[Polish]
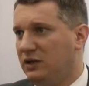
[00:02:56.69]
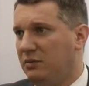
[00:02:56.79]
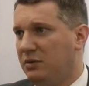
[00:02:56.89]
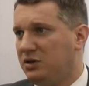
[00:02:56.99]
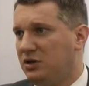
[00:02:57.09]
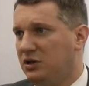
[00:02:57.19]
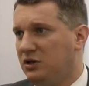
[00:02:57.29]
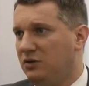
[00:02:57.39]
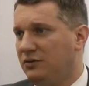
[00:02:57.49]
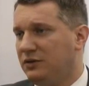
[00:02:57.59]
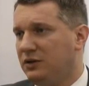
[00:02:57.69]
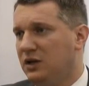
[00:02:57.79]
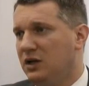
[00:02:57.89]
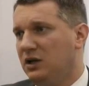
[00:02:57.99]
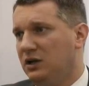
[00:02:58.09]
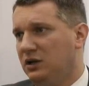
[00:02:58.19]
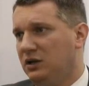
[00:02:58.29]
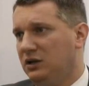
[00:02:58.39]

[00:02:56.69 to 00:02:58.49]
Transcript: Dla meczy ligowych e,